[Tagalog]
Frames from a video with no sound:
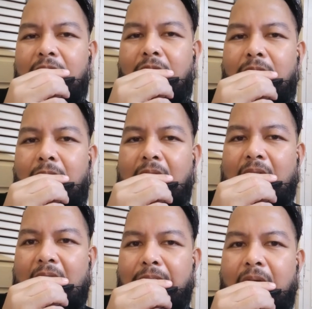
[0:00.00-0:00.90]
Kung
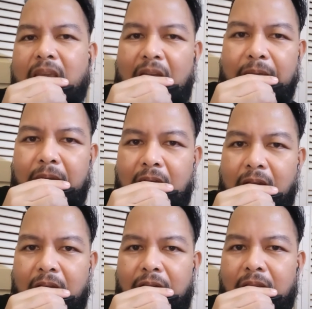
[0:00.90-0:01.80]
magkang, mangyari man ang
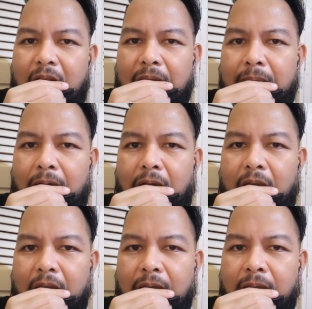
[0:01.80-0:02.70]
gayon, halimbawa
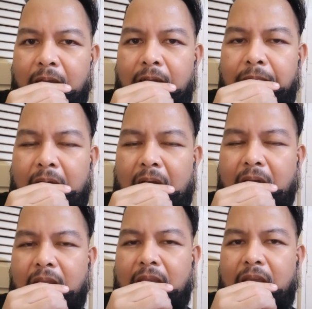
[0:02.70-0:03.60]
ay
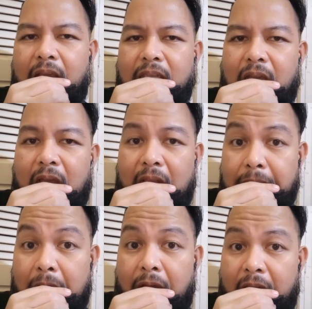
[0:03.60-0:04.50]
makakita ng isang
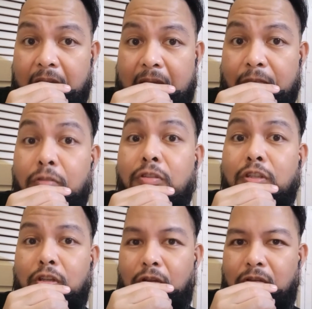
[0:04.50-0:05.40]
halimbawa ay
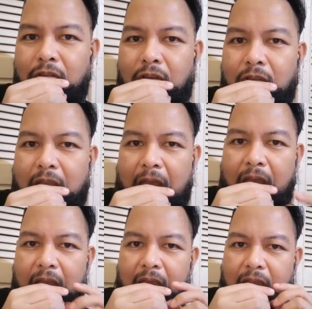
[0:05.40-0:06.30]
anunsyo no
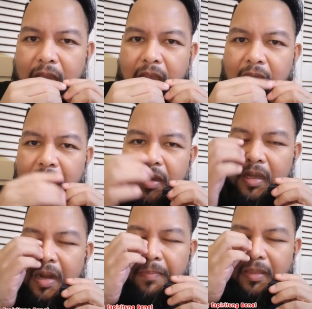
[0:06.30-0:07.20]
na hindi
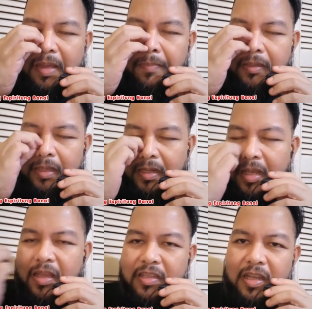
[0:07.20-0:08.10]
karapat dapat
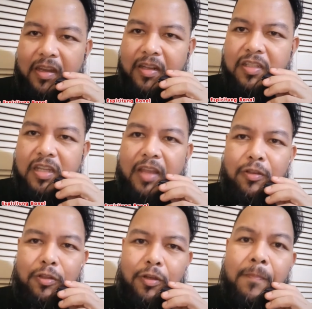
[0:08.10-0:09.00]
tingnan ng isang
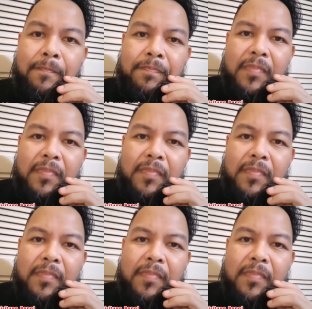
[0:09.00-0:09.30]
Kristiyano no